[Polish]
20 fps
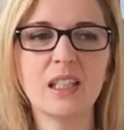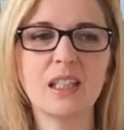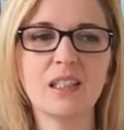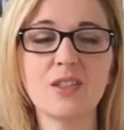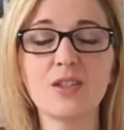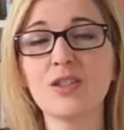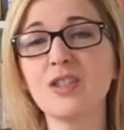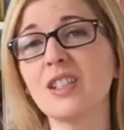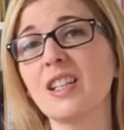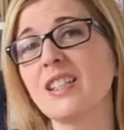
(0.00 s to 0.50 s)
E,
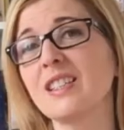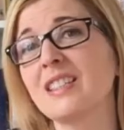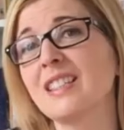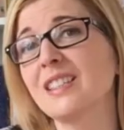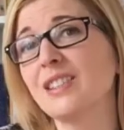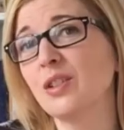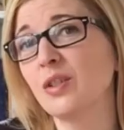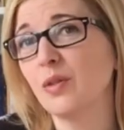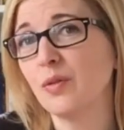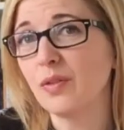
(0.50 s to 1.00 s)
siostra jest
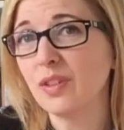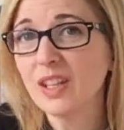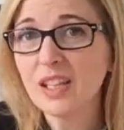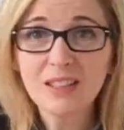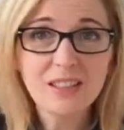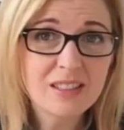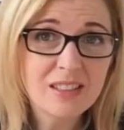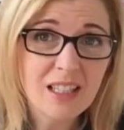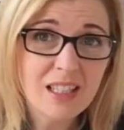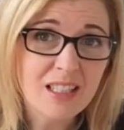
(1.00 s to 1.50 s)
dla niego
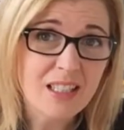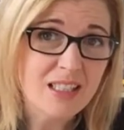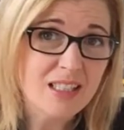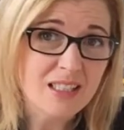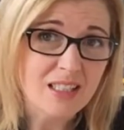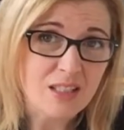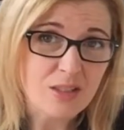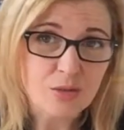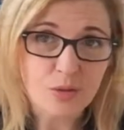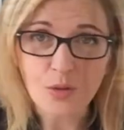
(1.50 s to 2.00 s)
wredna,
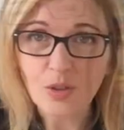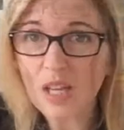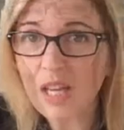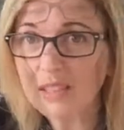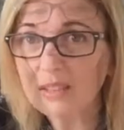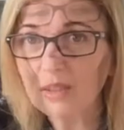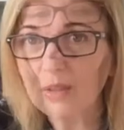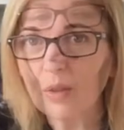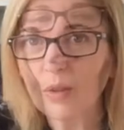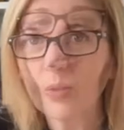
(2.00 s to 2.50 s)
jest
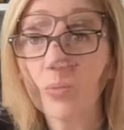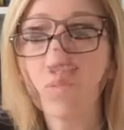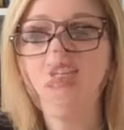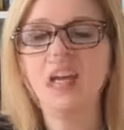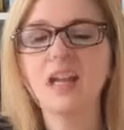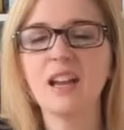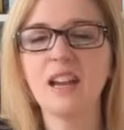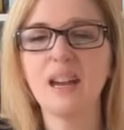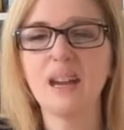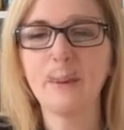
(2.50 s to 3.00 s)
nastolatką,
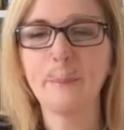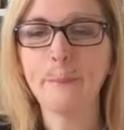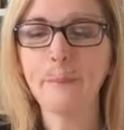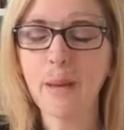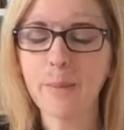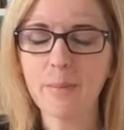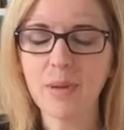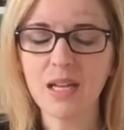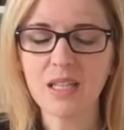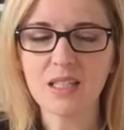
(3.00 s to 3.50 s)
a
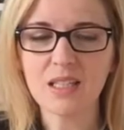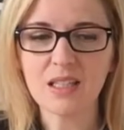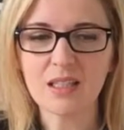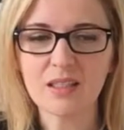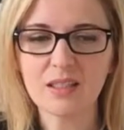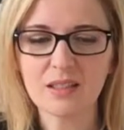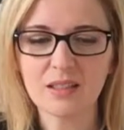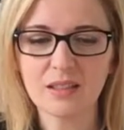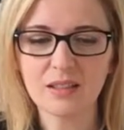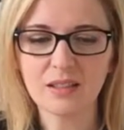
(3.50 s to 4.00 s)
mama
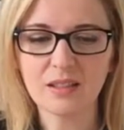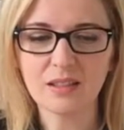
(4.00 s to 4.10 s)
jest.